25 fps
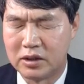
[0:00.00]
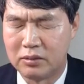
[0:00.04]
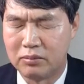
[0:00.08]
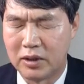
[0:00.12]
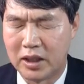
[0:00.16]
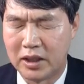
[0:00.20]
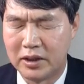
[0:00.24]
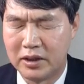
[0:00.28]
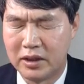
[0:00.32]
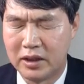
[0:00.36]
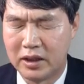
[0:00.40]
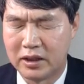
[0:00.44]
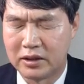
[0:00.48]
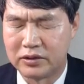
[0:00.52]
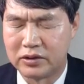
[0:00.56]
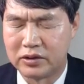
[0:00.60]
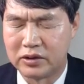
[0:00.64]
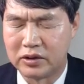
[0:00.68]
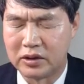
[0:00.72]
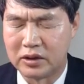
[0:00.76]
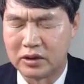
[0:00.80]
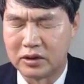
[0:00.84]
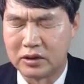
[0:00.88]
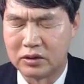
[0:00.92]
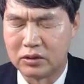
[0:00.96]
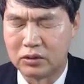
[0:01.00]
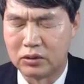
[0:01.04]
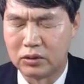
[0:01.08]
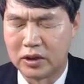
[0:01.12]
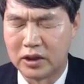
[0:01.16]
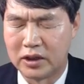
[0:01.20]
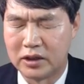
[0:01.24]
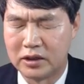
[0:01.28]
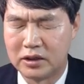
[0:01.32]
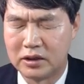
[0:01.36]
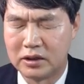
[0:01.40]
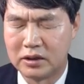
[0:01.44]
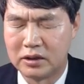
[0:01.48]
만나서
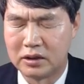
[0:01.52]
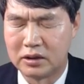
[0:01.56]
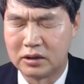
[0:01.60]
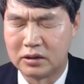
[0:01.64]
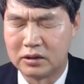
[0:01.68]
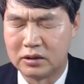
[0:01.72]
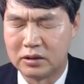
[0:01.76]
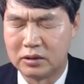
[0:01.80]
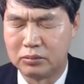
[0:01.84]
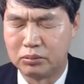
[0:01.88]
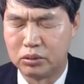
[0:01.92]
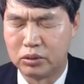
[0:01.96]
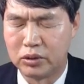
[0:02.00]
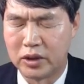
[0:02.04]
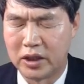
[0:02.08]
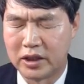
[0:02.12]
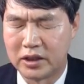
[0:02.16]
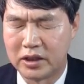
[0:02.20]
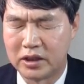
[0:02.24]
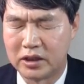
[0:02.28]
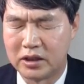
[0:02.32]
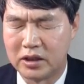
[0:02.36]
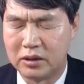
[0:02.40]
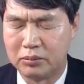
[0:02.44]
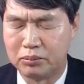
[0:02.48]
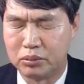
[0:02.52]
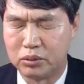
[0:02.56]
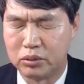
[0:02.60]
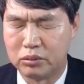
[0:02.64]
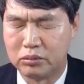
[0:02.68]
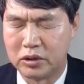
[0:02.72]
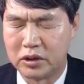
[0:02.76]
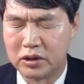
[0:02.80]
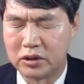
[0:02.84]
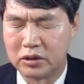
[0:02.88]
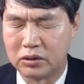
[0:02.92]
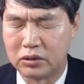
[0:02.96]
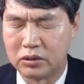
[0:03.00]
또한 그 부활의
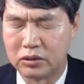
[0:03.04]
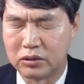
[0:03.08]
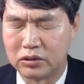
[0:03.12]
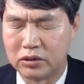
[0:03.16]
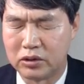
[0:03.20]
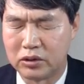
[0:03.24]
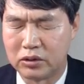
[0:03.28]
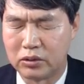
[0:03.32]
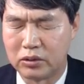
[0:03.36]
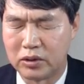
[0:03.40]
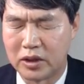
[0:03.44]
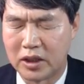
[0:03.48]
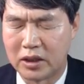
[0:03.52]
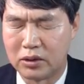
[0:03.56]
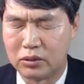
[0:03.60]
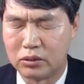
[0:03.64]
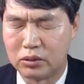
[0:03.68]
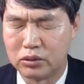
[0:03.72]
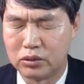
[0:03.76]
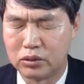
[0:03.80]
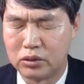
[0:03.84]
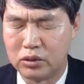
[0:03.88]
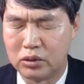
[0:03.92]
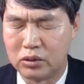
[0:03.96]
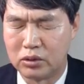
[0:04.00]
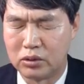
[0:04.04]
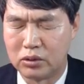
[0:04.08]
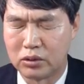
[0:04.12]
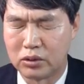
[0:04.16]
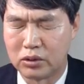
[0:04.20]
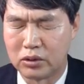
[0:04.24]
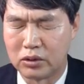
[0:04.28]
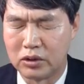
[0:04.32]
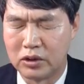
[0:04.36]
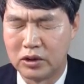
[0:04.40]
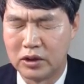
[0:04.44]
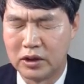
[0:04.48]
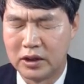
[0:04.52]
기쁨을 또 서로 나눌 수
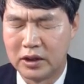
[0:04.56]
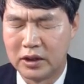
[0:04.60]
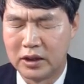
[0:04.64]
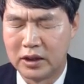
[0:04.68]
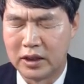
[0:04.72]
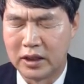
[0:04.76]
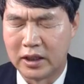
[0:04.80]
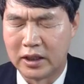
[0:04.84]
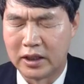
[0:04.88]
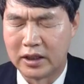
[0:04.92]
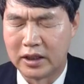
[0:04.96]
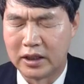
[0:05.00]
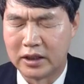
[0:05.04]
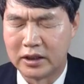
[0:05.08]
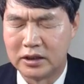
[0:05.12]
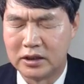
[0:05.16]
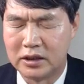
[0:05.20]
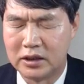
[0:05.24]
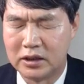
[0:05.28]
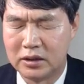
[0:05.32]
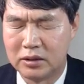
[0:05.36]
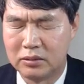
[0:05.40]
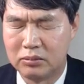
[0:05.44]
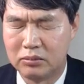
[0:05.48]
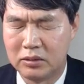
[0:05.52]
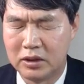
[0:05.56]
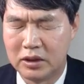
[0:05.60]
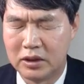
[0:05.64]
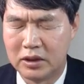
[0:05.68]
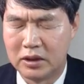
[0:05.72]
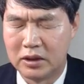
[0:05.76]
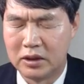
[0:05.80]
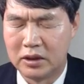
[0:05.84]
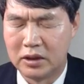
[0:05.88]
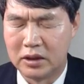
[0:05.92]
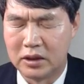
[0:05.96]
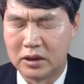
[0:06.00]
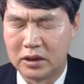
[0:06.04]
있도록 하나님
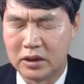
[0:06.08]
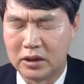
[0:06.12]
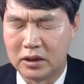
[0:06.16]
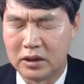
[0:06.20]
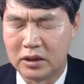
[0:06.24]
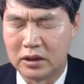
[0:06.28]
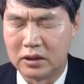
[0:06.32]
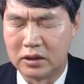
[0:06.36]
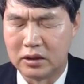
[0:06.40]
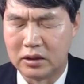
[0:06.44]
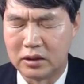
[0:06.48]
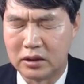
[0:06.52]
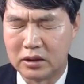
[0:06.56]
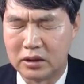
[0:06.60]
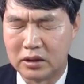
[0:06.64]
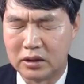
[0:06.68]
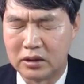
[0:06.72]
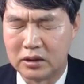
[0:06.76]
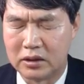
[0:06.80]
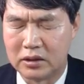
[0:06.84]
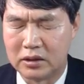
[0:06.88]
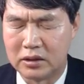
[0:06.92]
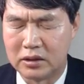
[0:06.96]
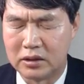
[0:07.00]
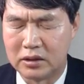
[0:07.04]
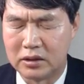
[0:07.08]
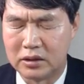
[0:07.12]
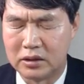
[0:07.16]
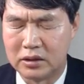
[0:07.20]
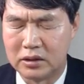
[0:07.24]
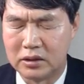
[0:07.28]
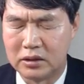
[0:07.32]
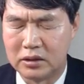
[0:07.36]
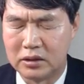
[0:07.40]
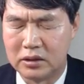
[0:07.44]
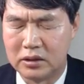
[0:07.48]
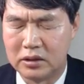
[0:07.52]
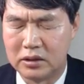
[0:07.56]
어,
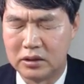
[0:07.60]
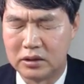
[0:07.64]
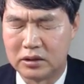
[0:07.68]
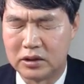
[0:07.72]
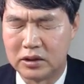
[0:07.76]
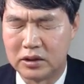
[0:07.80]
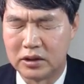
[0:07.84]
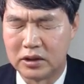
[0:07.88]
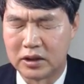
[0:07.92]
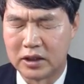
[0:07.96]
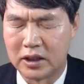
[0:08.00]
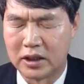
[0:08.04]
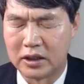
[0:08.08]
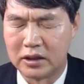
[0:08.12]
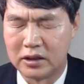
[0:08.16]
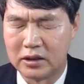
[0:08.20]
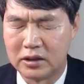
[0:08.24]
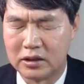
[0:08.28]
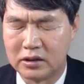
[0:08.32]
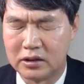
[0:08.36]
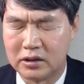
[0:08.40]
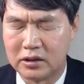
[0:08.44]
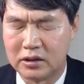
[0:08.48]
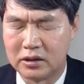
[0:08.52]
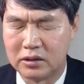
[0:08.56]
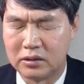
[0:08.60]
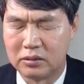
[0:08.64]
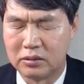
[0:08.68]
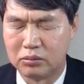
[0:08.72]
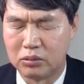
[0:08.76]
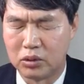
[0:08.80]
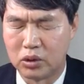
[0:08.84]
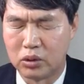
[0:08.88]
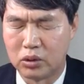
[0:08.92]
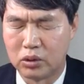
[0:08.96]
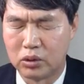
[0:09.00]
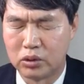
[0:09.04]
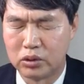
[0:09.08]
제 강의 듣는
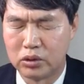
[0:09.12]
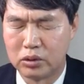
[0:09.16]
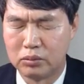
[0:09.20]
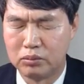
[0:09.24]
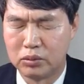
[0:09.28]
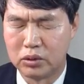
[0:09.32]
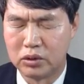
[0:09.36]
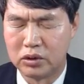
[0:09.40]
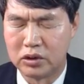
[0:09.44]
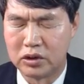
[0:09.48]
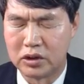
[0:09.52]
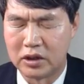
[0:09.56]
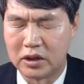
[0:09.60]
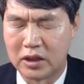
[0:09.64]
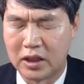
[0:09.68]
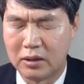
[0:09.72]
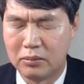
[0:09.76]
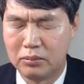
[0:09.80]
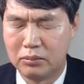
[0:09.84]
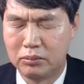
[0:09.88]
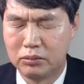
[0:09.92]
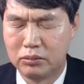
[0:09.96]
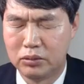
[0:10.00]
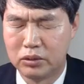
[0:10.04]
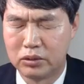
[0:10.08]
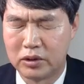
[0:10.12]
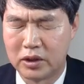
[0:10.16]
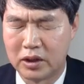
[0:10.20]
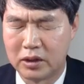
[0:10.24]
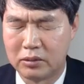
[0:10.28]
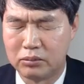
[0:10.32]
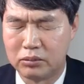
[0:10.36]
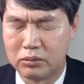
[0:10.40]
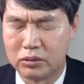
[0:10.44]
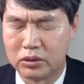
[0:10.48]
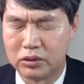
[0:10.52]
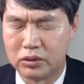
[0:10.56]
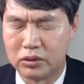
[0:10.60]
모든 분들 한 분
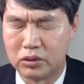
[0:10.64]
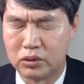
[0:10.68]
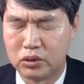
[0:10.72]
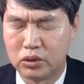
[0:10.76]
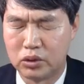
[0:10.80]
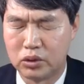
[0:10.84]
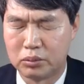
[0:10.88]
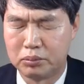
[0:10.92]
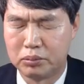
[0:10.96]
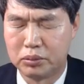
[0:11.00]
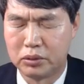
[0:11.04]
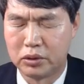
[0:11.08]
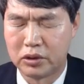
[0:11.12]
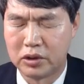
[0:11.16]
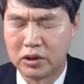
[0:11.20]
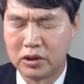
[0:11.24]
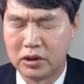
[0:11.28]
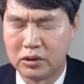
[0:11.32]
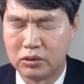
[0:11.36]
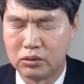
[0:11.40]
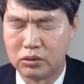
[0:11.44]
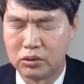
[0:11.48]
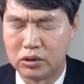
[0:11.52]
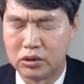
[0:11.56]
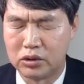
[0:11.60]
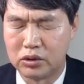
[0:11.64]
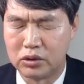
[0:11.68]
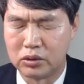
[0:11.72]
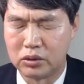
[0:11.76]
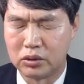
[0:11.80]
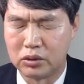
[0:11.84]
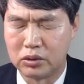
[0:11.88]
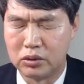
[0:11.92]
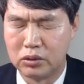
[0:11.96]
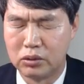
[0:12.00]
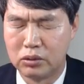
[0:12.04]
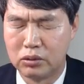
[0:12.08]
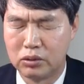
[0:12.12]
한 분 축복해 주시고
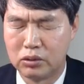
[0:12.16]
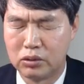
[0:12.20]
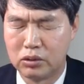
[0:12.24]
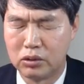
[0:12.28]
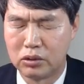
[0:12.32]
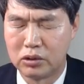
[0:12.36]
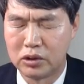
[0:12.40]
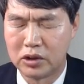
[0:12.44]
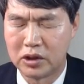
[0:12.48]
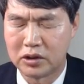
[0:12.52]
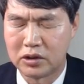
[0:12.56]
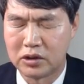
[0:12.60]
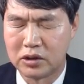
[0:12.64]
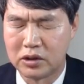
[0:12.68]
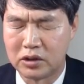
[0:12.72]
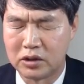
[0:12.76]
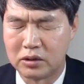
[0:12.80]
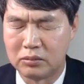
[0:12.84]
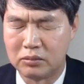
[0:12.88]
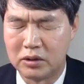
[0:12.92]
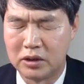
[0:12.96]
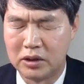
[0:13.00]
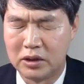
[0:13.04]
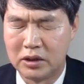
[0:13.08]
눈동자처럼